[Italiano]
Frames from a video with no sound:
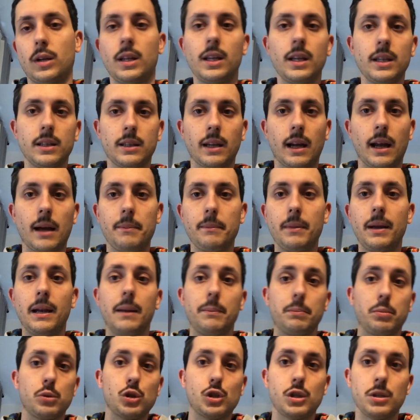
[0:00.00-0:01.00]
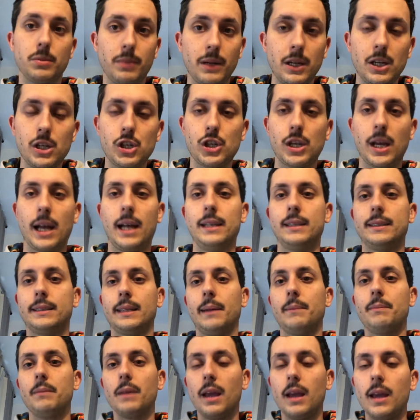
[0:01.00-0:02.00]
di entrambe le possibili
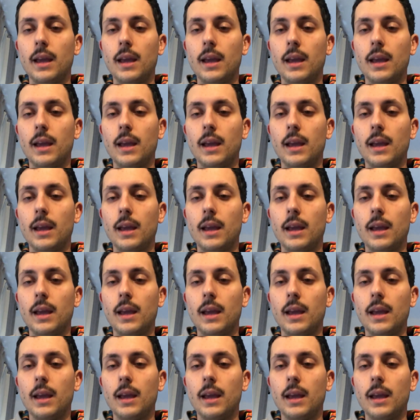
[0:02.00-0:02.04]
scelte.